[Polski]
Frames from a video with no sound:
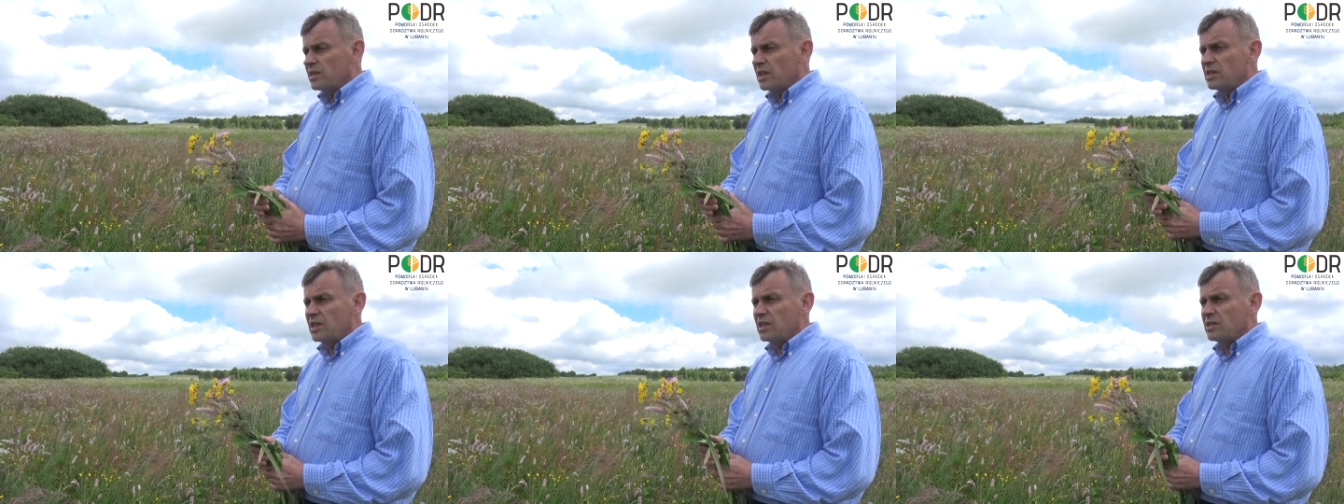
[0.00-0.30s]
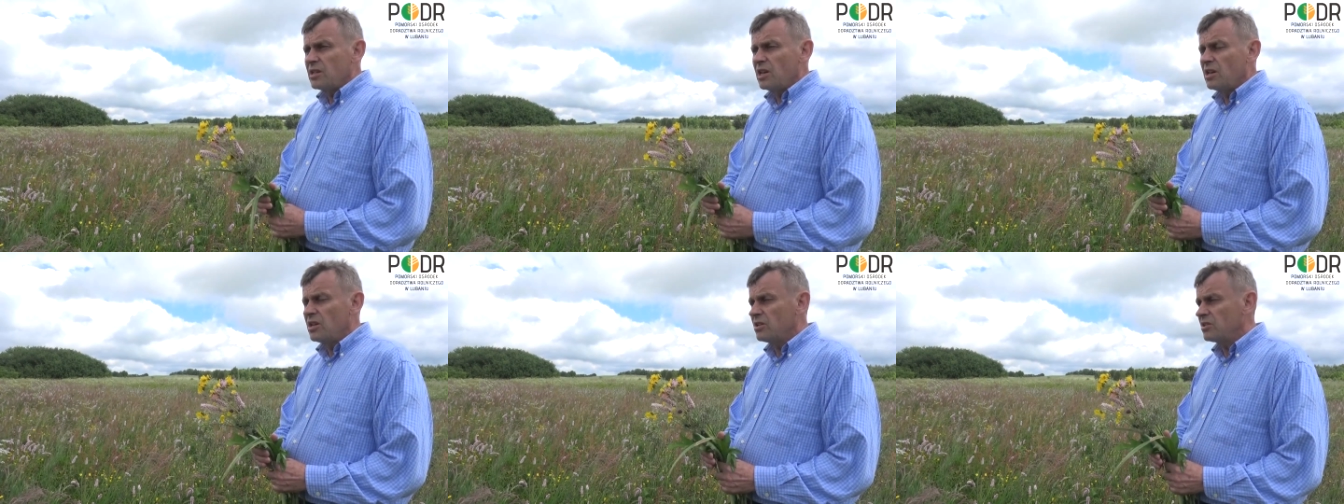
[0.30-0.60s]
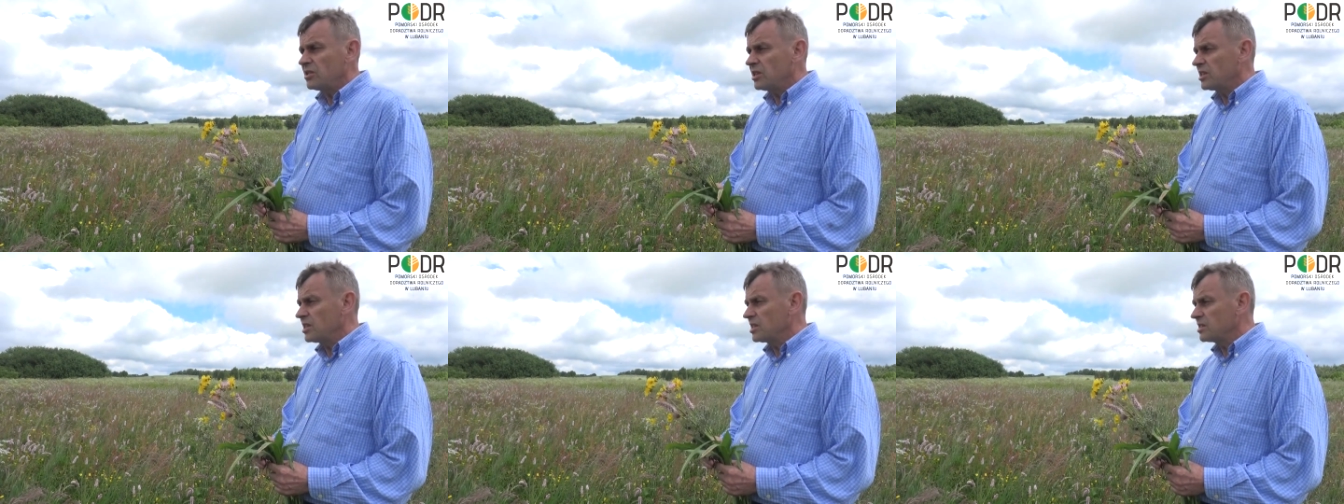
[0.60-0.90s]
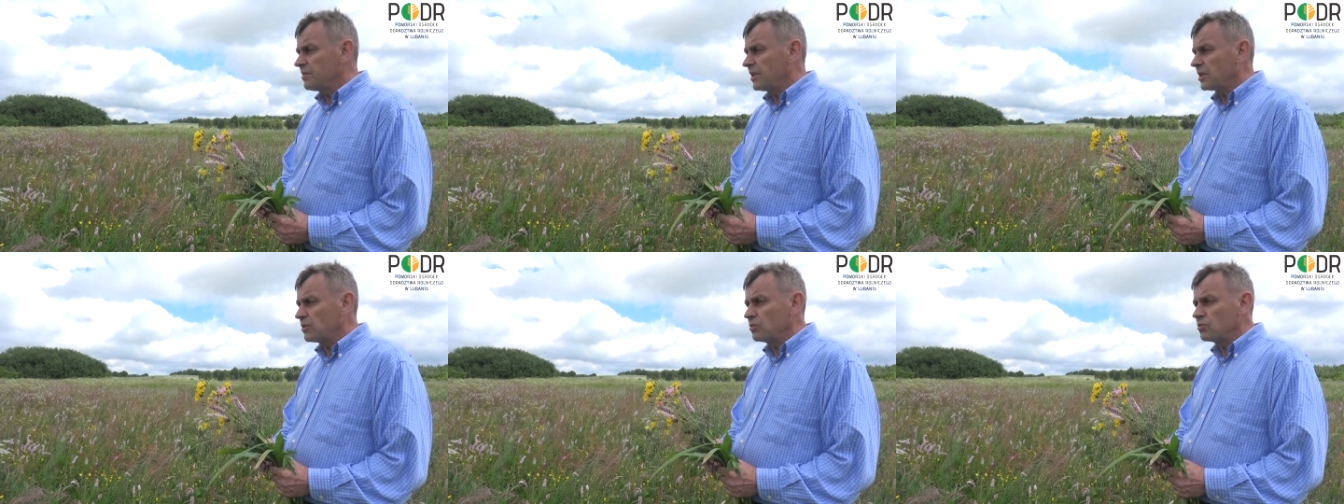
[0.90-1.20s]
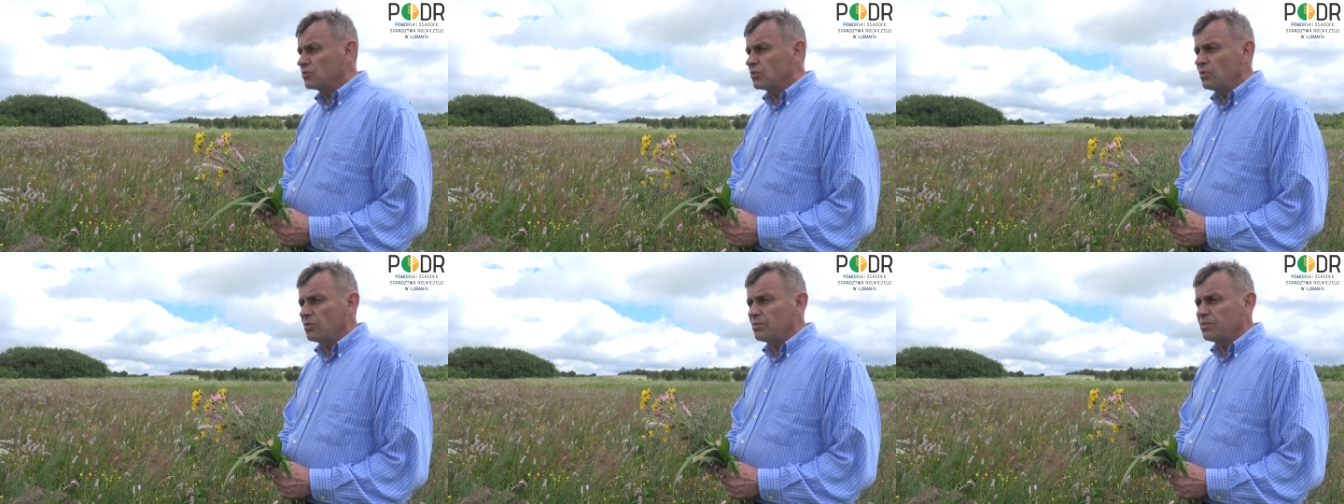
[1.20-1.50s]
jeden, jeden z
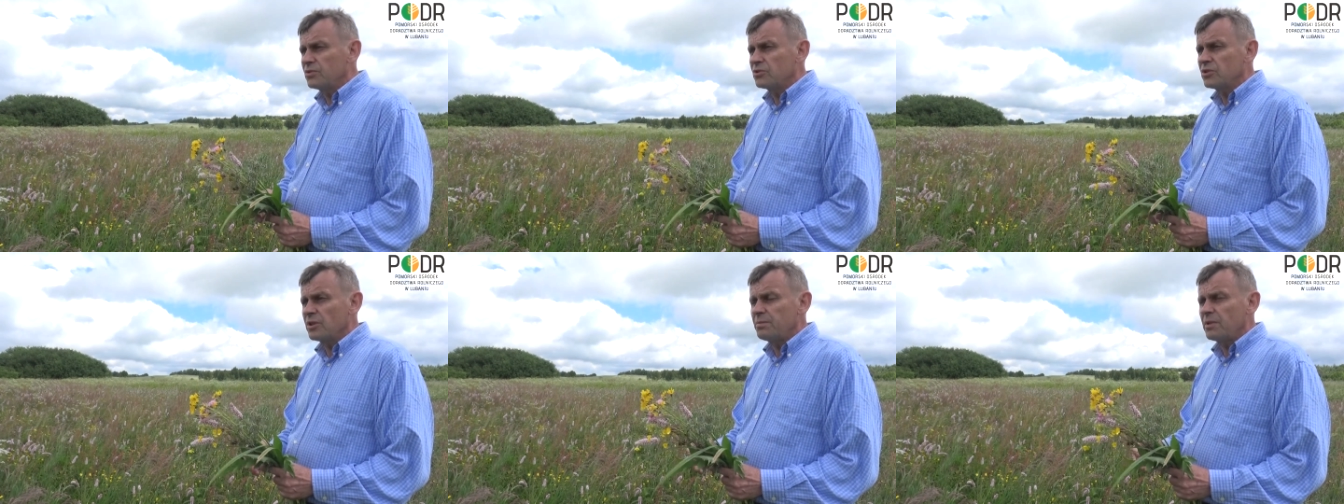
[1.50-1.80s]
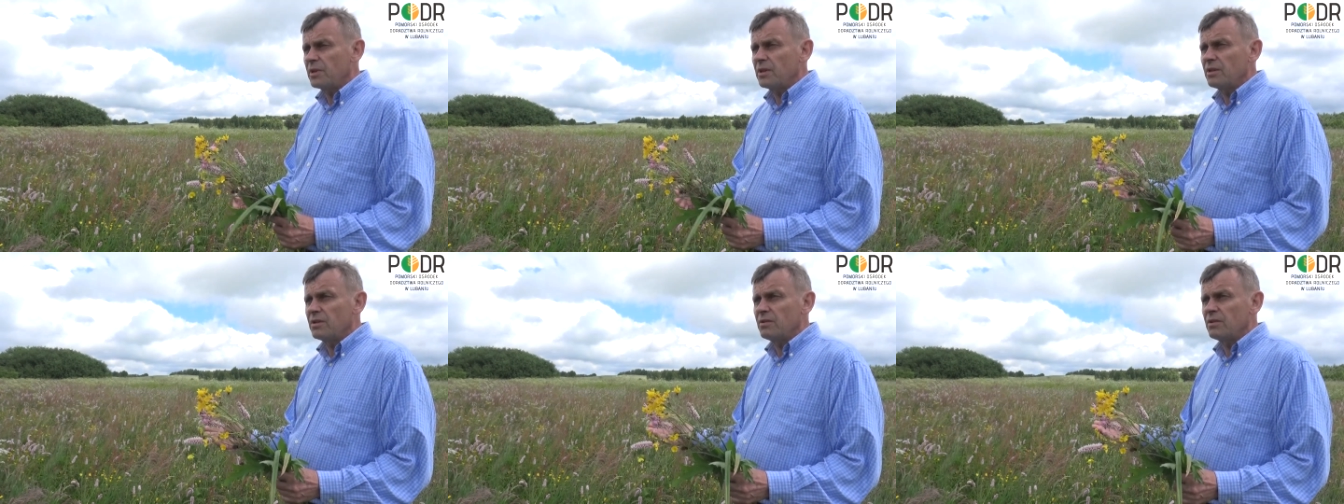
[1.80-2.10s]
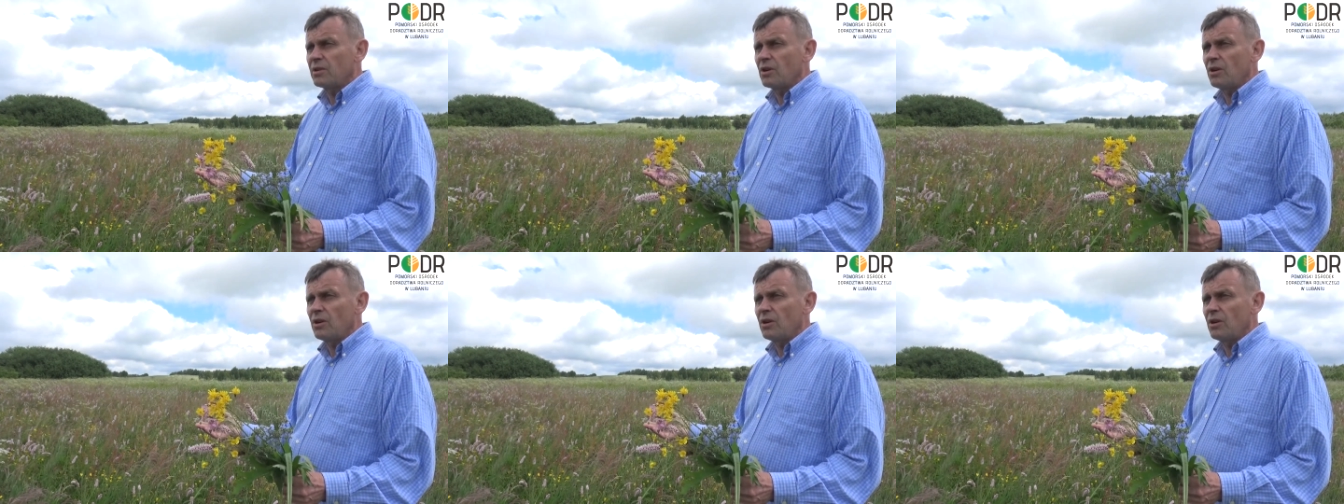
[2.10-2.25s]
warunków, żeby